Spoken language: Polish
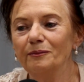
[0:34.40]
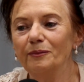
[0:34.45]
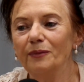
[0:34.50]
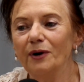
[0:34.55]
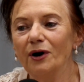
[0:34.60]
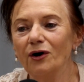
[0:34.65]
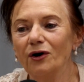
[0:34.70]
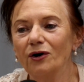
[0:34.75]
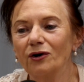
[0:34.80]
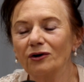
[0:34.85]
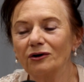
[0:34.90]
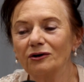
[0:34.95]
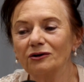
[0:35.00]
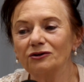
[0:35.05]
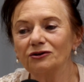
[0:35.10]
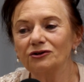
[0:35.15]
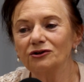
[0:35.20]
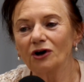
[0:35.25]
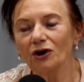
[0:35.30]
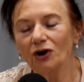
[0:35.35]
bo
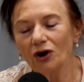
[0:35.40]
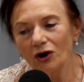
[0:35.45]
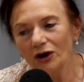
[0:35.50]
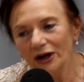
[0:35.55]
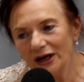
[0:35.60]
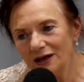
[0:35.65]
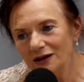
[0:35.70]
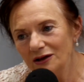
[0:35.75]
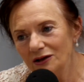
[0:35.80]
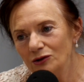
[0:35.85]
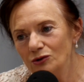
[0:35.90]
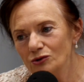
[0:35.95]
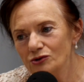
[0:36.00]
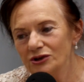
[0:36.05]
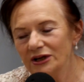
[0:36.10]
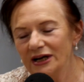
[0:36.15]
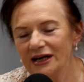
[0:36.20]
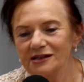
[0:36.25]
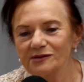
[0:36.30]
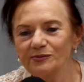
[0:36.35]
to kolejny
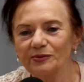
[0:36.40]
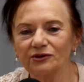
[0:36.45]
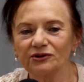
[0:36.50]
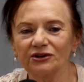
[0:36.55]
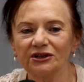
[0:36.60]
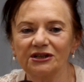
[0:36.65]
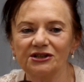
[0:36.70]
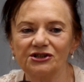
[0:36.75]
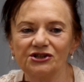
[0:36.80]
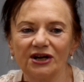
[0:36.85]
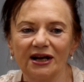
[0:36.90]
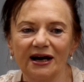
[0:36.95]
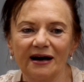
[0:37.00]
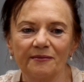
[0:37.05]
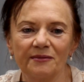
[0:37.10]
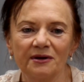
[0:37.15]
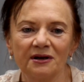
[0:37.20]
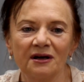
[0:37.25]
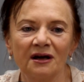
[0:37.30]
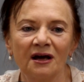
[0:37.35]
już raz
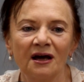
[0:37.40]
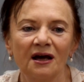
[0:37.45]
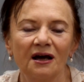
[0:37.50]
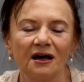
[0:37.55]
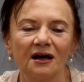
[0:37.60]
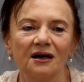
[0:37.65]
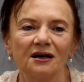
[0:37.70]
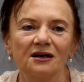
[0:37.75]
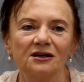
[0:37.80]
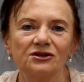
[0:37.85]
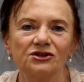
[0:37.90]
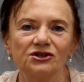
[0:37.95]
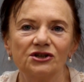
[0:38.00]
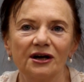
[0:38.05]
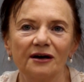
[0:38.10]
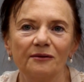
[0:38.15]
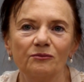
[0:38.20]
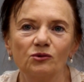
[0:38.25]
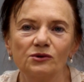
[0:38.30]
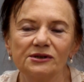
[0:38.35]
podkreślamy,
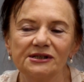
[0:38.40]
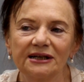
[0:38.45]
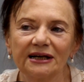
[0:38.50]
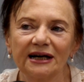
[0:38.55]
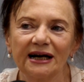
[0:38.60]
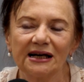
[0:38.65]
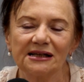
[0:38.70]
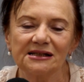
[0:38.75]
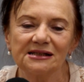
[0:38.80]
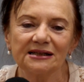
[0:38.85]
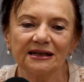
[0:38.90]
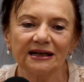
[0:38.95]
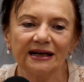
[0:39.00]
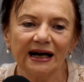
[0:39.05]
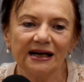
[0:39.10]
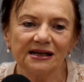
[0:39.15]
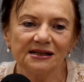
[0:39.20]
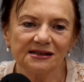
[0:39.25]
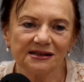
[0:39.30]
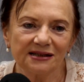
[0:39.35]
że muzyka
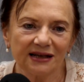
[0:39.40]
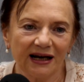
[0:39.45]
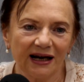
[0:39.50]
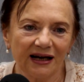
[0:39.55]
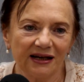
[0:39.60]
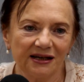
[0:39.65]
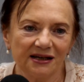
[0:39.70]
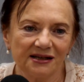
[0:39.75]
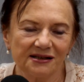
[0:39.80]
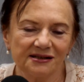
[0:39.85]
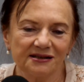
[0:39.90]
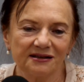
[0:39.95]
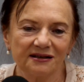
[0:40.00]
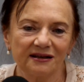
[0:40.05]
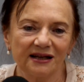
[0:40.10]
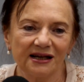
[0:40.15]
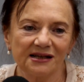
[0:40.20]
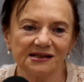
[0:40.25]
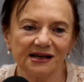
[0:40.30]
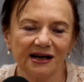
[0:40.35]
cygańska jest
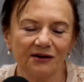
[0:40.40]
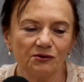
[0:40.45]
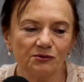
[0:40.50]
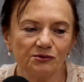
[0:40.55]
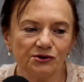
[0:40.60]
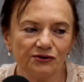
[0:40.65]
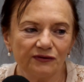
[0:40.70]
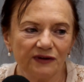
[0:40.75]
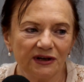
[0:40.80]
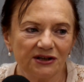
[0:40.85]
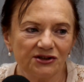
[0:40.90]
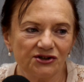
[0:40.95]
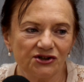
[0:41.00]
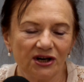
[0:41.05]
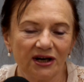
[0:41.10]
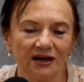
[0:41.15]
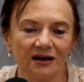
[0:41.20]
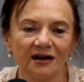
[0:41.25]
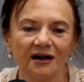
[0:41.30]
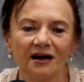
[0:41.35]
na całym
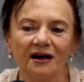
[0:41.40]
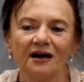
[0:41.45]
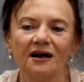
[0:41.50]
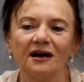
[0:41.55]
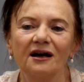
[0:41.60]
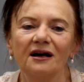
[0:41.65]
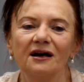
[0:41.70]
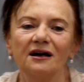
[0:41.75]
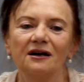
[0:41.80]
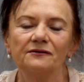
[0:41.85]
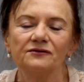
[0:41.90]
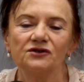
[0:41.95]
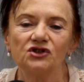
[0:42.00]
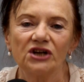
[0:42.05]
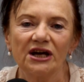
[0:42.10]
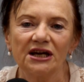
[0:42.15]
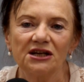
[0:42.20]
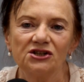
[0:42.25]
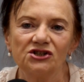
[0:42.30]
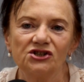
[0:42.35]
świecie,
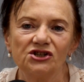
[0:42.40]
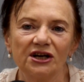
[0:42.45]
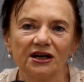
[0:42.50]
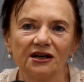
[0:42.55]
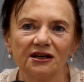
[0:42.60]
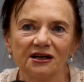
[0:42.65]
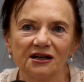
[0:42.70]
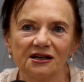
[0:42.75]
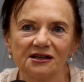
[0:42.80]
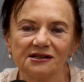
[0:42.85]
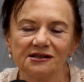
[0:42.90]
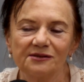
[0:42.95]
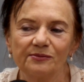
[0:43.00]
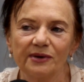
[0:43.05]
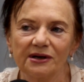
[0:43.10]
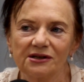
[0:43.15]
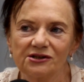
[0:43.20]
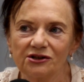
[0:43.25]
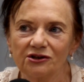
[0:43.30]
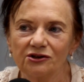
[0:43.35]
wszędzie jest
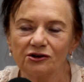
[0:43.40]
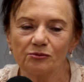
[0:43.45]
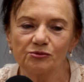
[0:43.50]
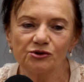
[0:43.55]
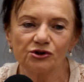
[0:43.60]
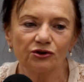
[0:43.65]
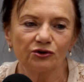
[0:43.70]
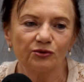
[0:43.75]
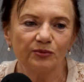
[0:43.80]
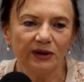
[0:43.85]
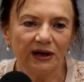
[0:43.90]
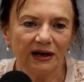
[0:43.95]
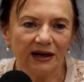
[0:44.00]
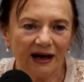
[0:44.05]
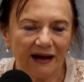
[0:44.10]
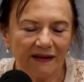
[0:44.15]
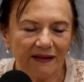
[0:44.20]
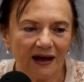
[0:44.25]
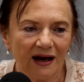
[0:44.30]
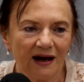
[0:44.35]
bardzo dobrze
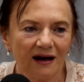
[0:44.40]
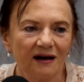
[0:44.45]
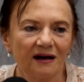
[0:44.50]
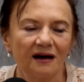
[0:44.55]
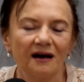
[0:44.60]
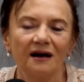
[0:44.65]
odbierana,